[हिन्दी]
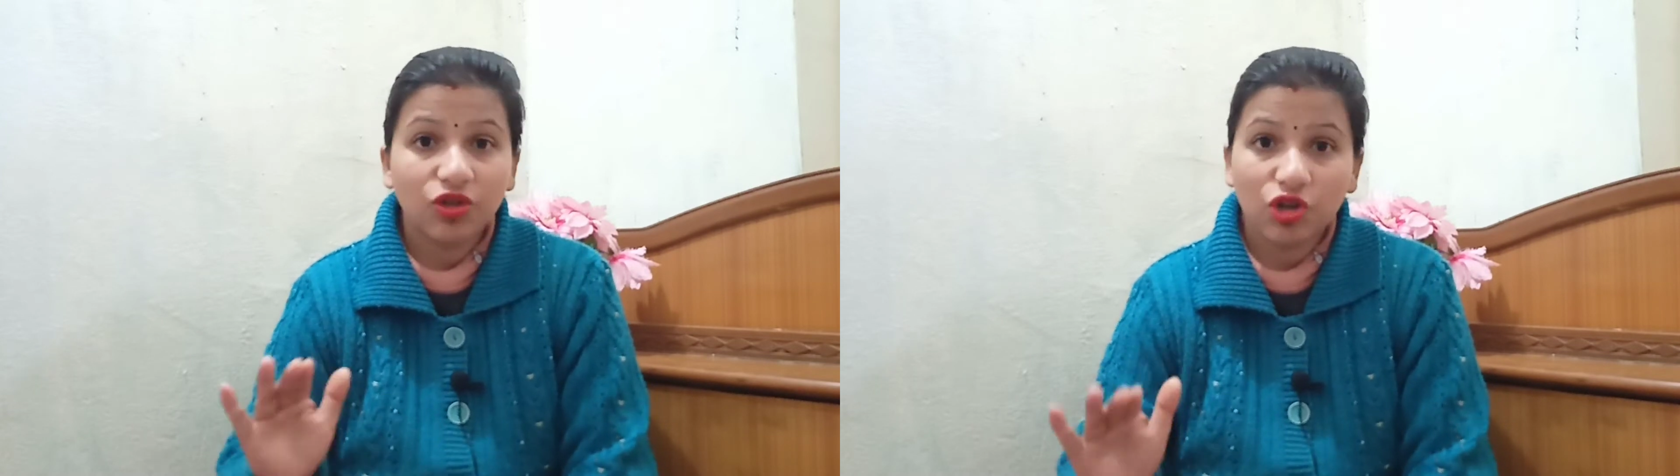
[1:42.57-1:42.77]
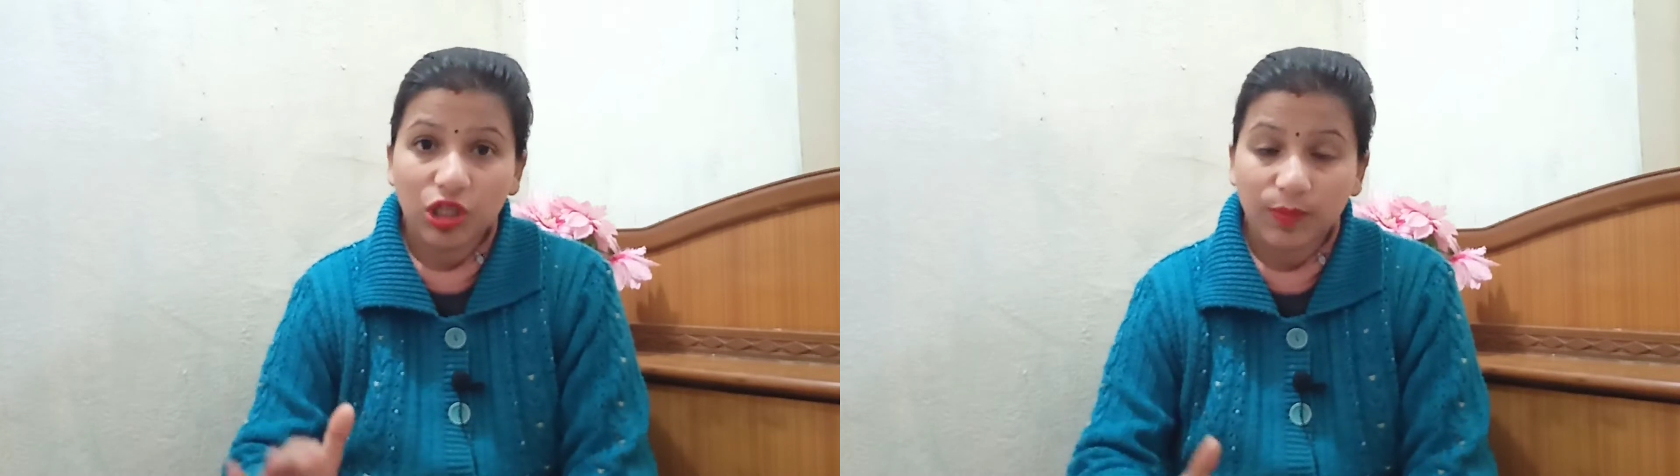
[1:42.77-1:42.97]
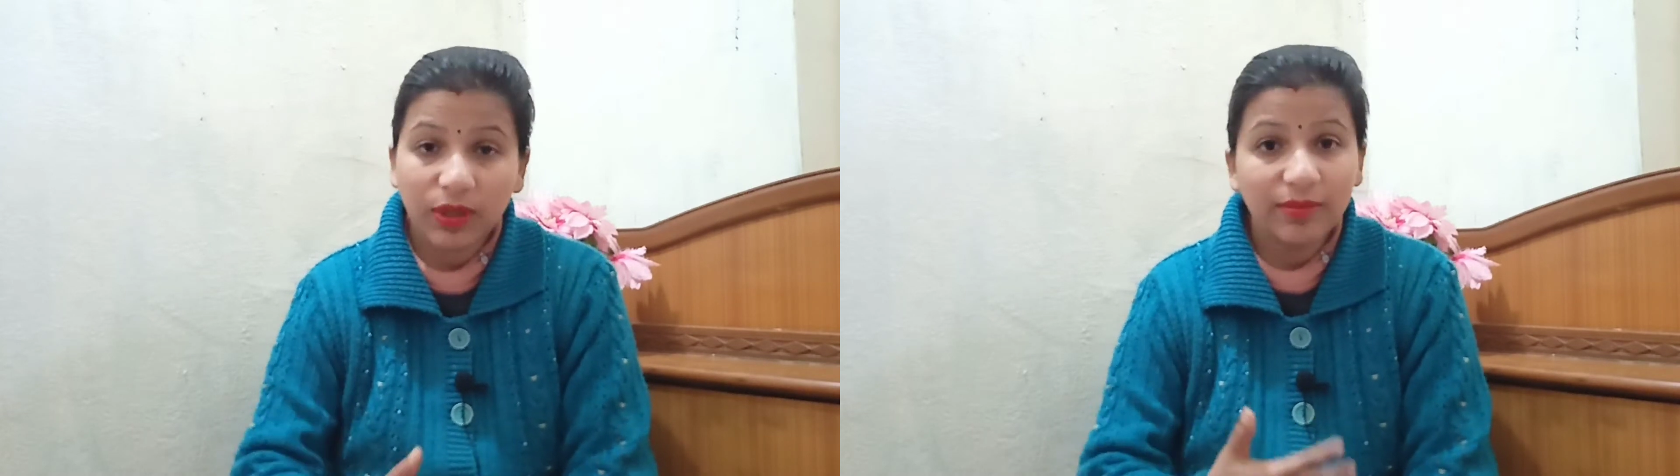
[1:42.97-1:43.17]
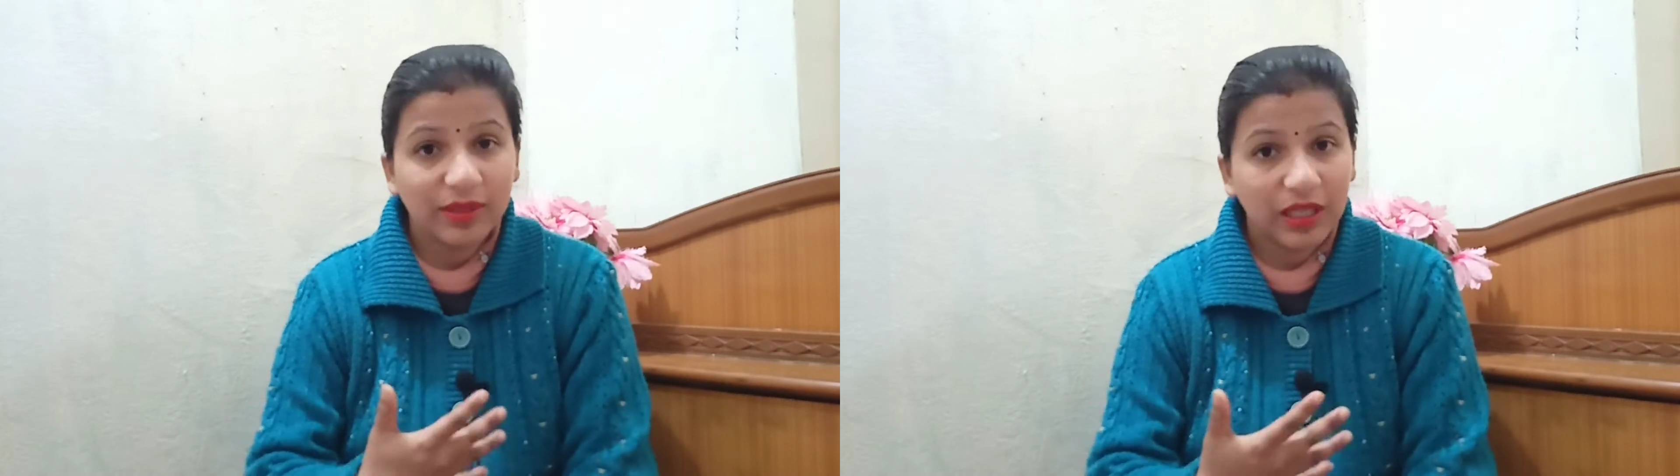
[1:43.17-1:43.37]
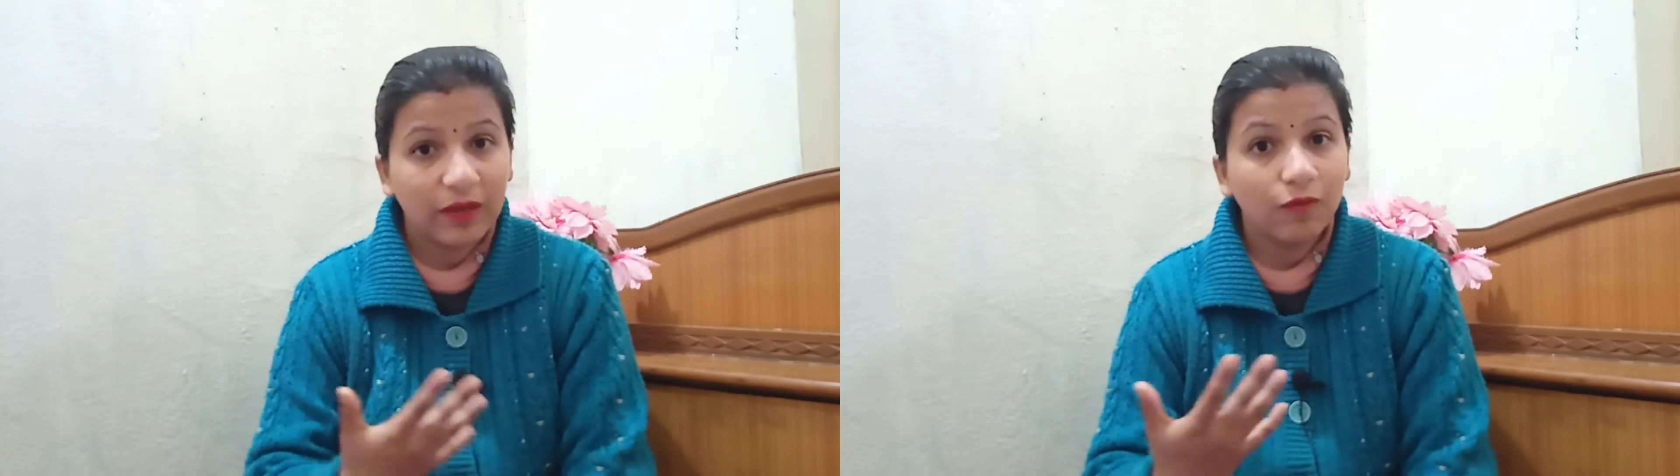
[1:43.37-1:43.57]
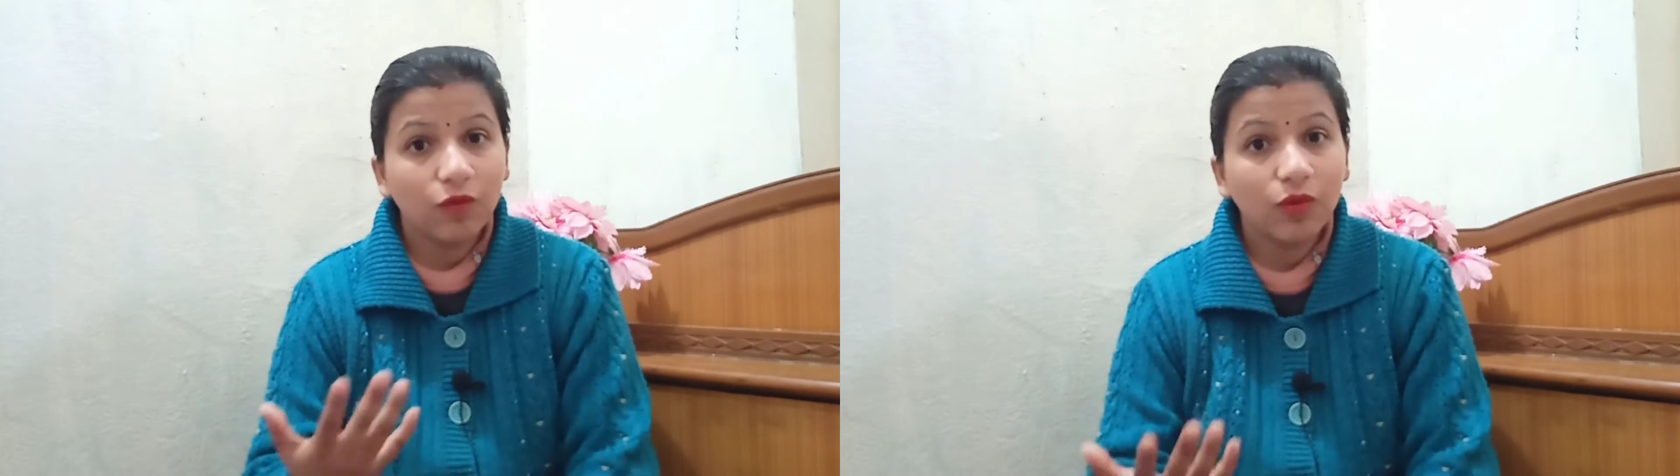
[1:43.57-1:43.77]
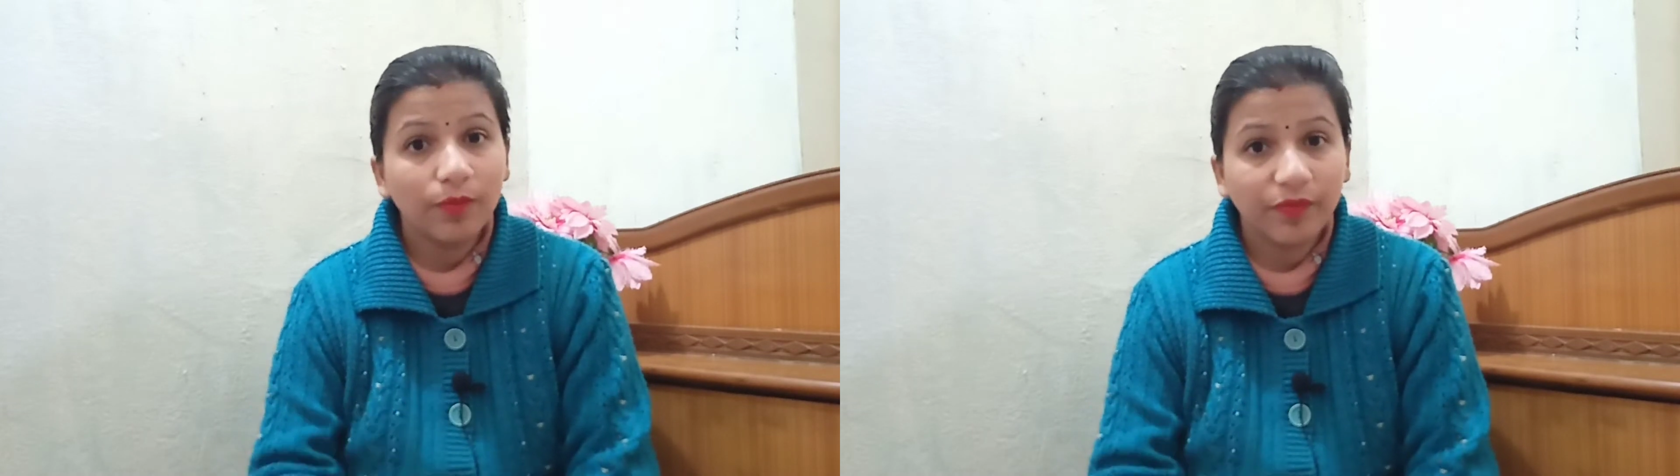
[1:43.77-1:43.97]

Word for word: से जो स्पर्म्स थे वो